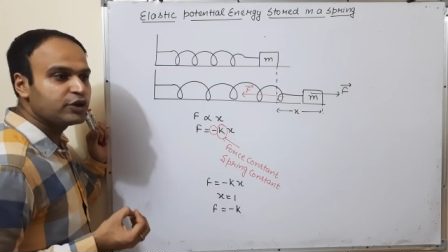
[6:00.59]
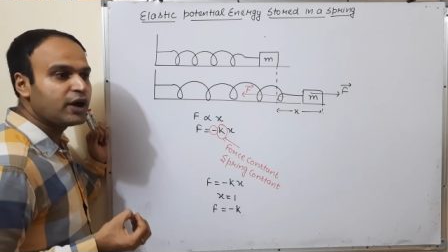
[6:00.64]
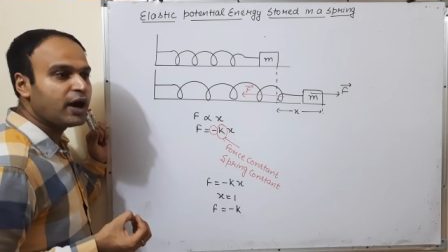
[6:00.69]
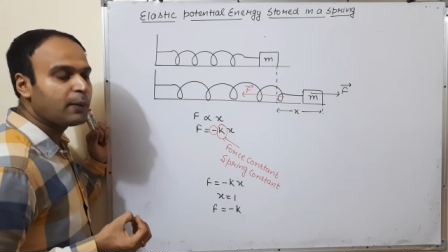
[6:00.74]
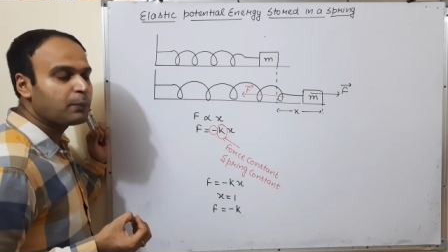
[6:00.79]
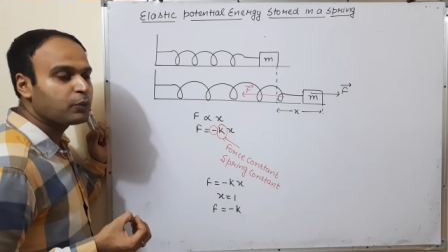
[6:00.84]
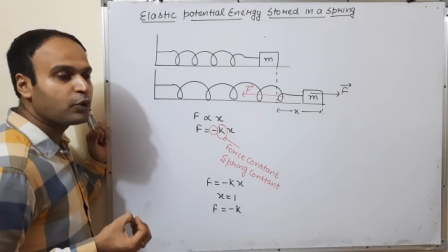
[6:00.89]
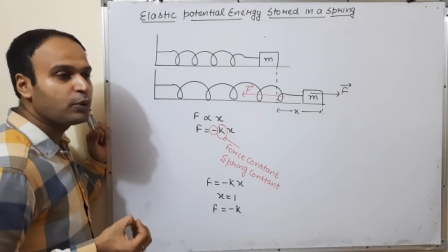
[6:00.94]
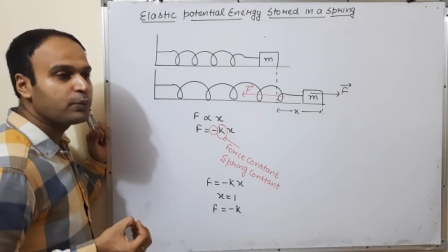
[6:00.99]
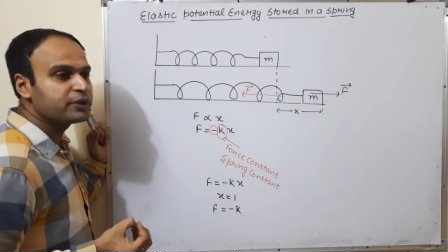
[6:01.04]

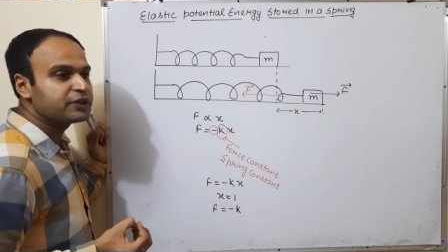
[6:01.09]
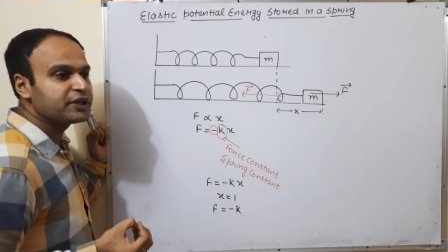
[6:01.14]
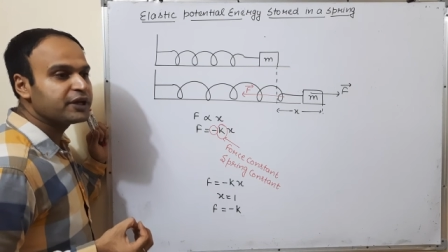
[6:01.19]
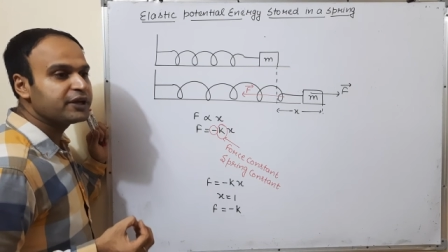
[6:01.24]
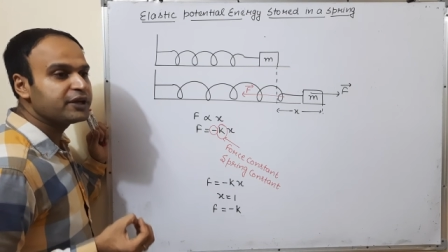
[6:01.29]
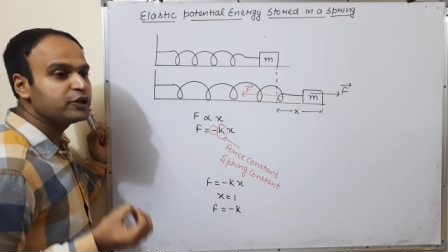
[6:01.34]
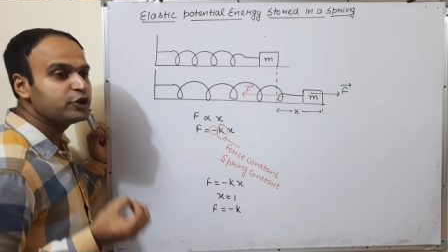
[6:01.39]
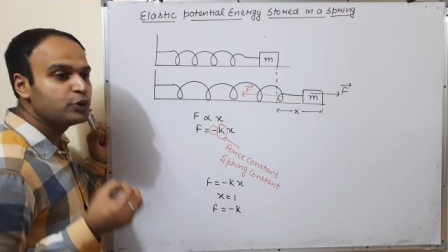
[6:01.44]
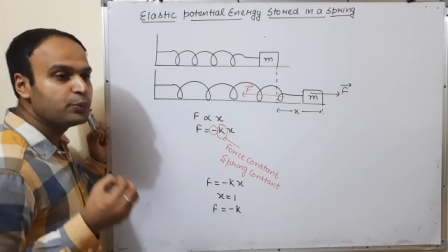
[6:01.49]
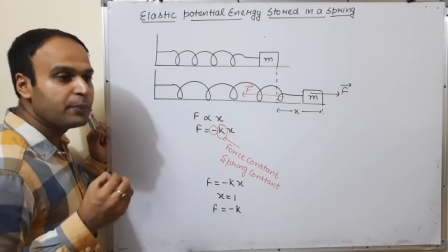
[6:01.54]
आपको पता
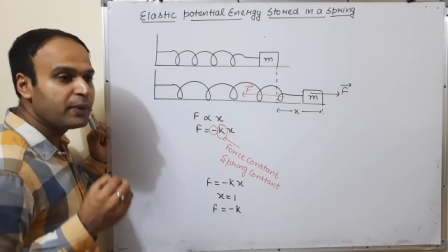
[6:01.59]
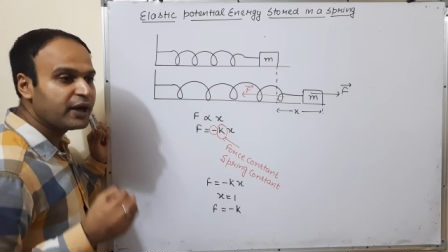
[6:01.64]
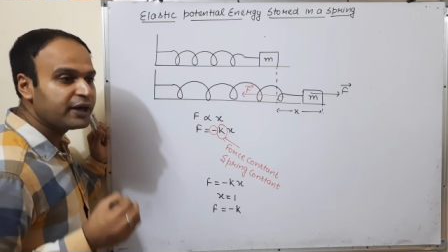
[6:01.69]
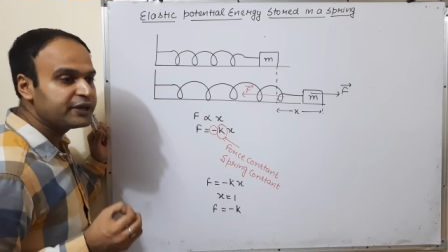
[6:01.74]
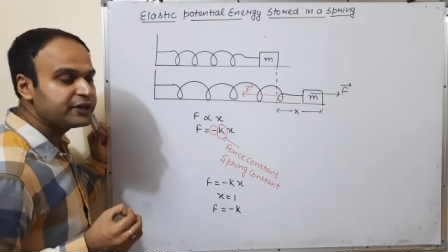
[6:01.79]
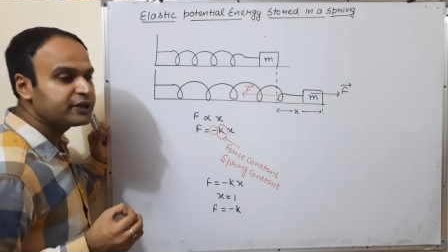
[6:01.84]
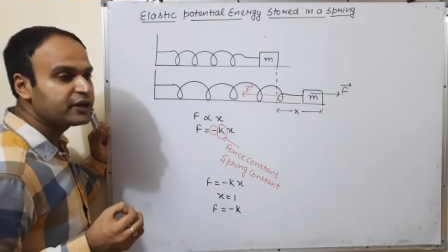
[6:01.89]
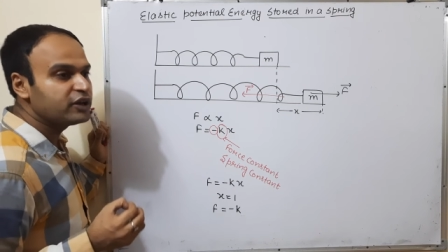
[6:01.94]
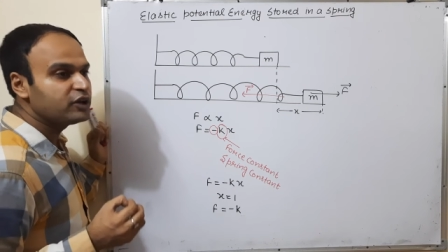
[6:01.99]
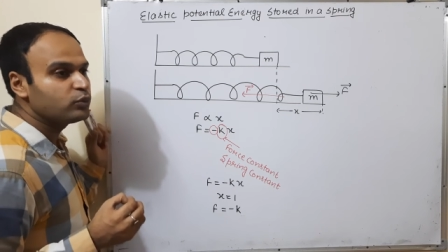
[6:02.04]
है ना
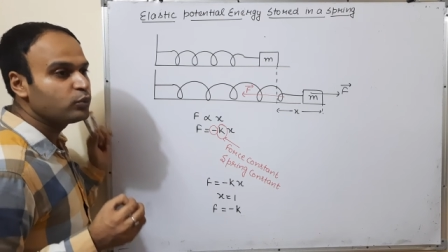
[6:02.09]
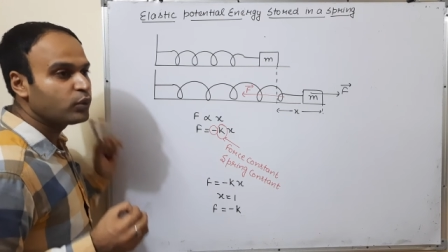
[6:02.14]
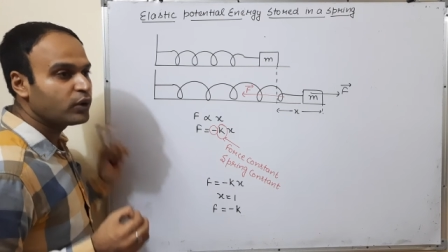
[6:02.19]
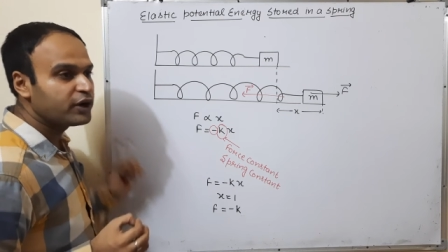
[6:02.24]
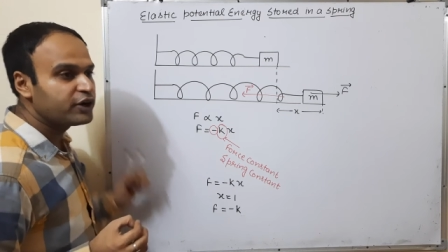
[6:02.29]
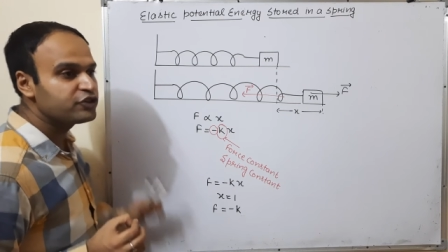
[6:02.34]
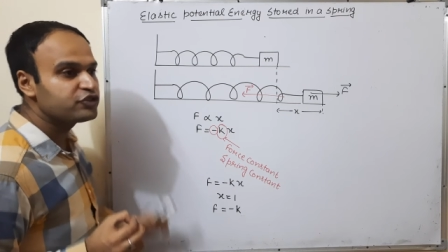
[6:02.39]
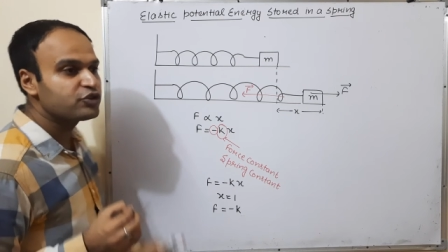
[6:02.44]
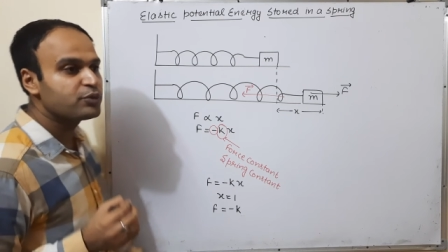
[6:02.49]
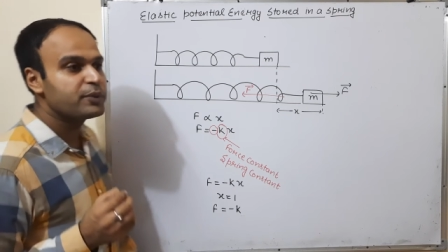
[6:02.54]
न्यूमेरिकल वर्ड जो